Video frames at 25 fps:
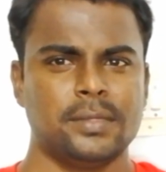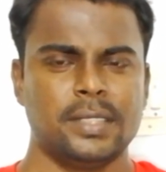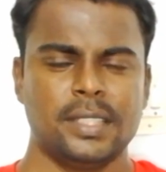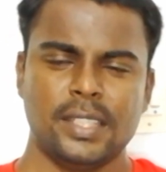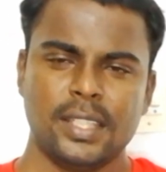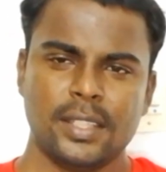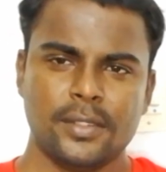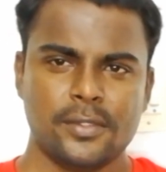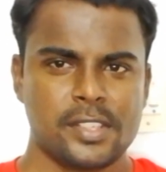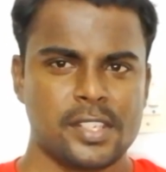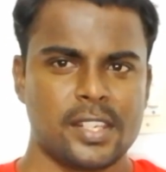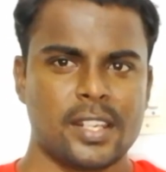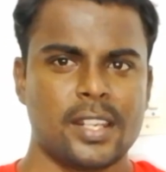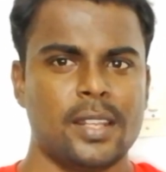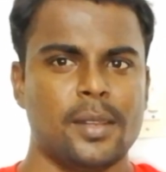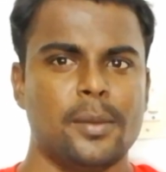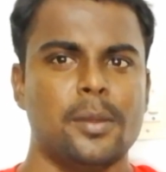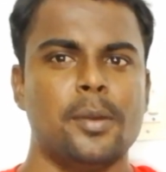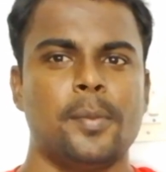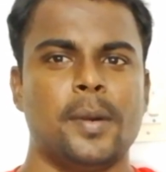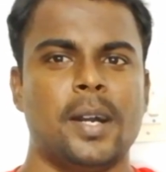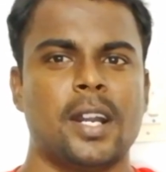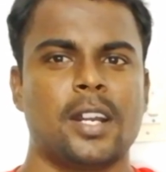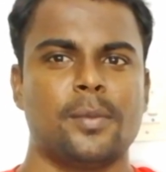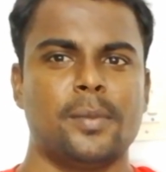இந்த விஷயங்கள்
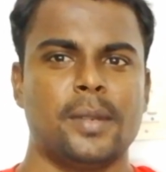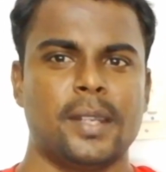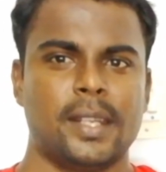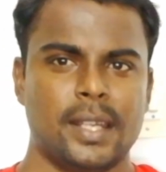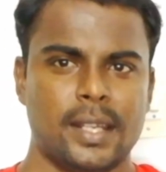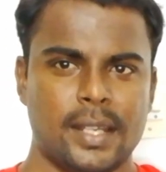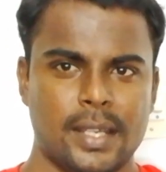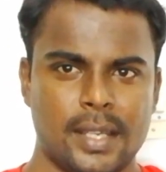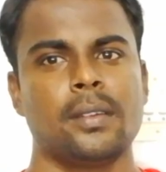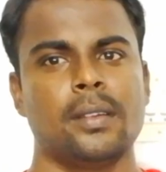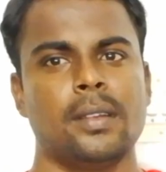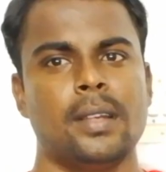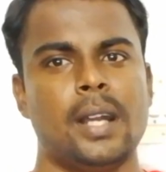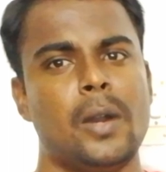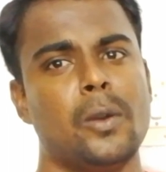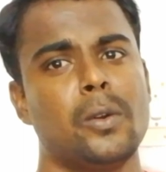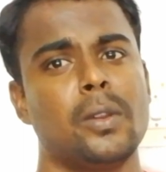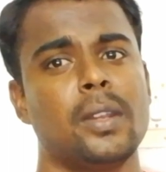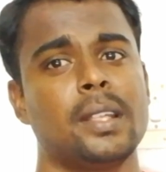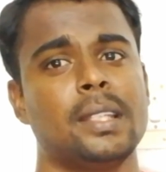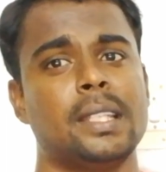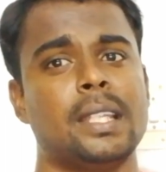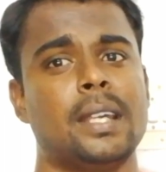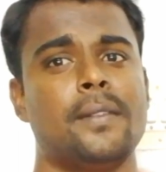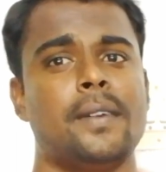எல்லாமே பார்க்க மாட்டாங்க
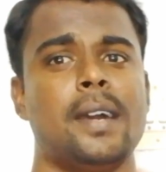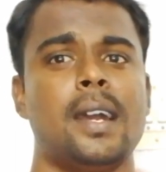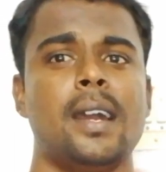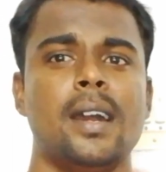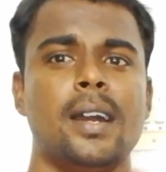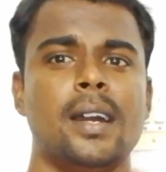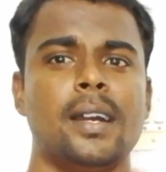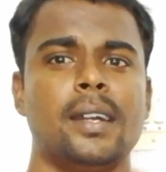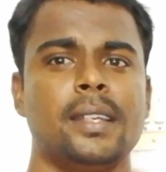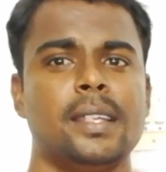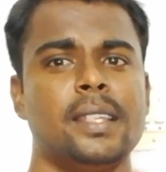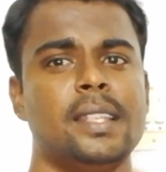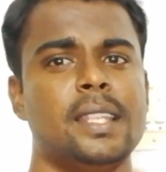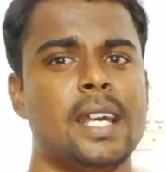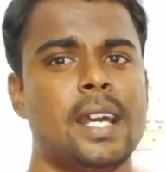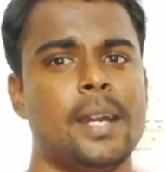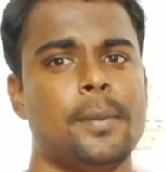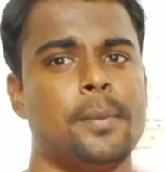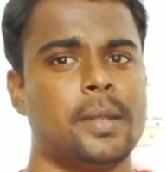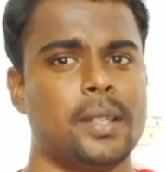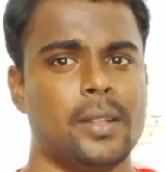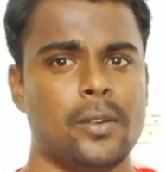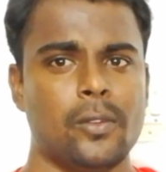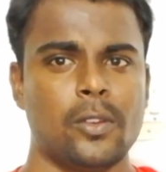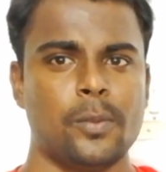அவங்களுக்கு தேவை இந்த
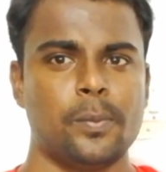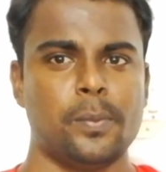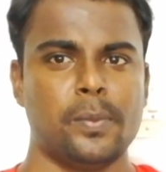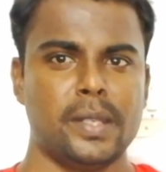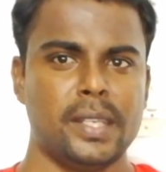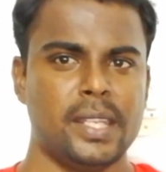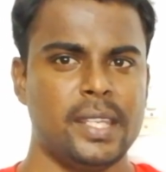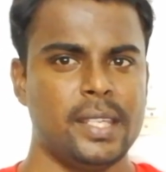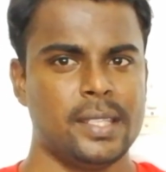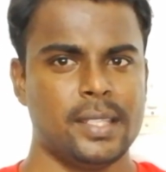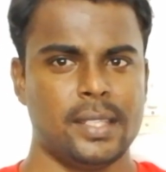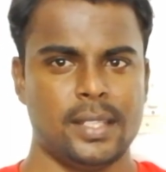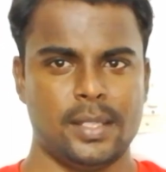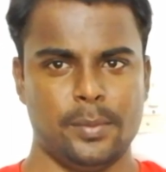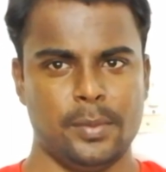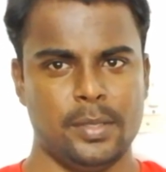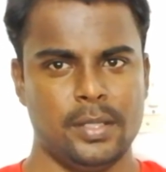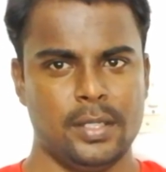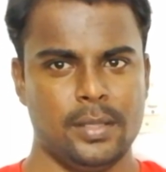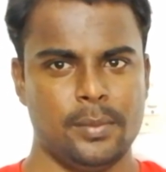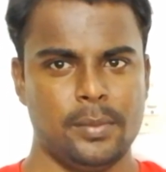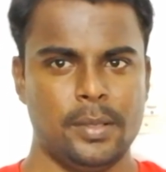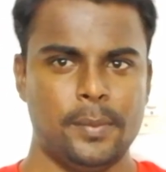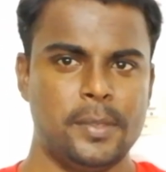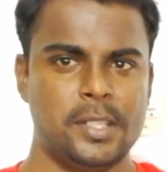ஆப்பை டெவலப் பண்ணி இதை நம்ம
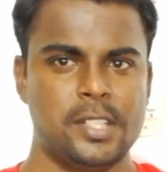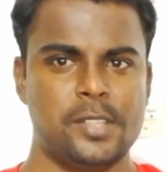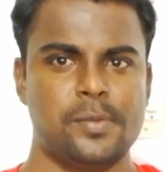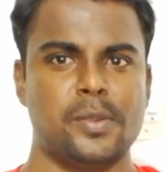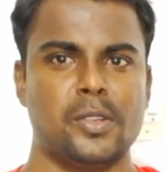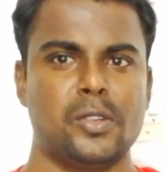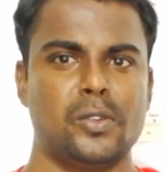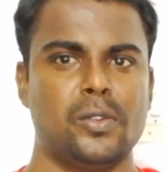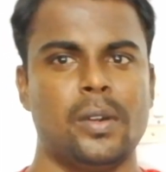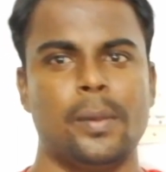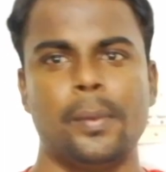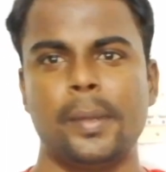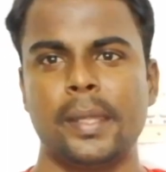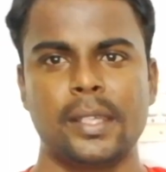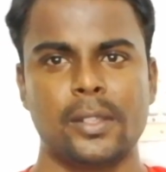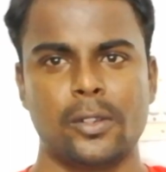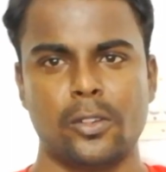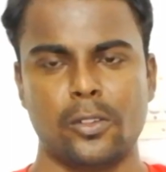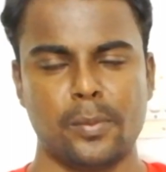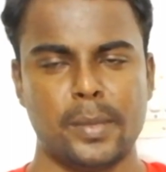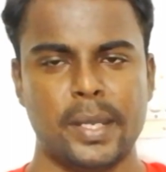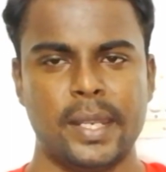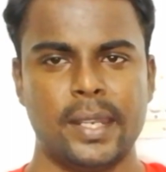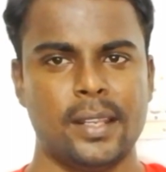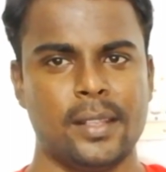பப்ளிஷ் பண்ணணும் அப்படிங்கிற
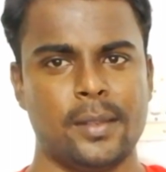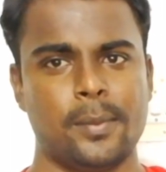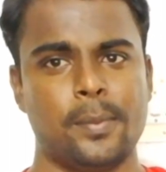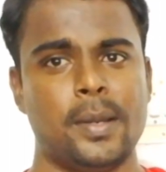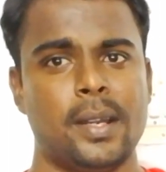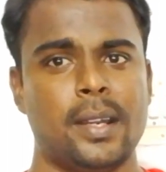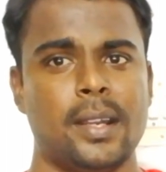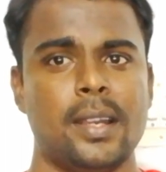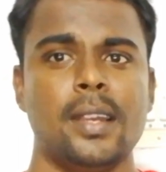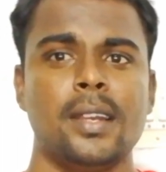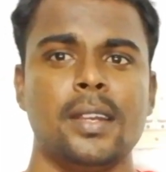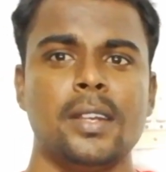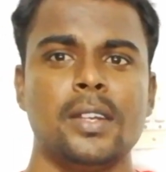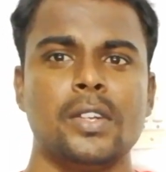ஒரு மைண்டில் இருப்பாங்க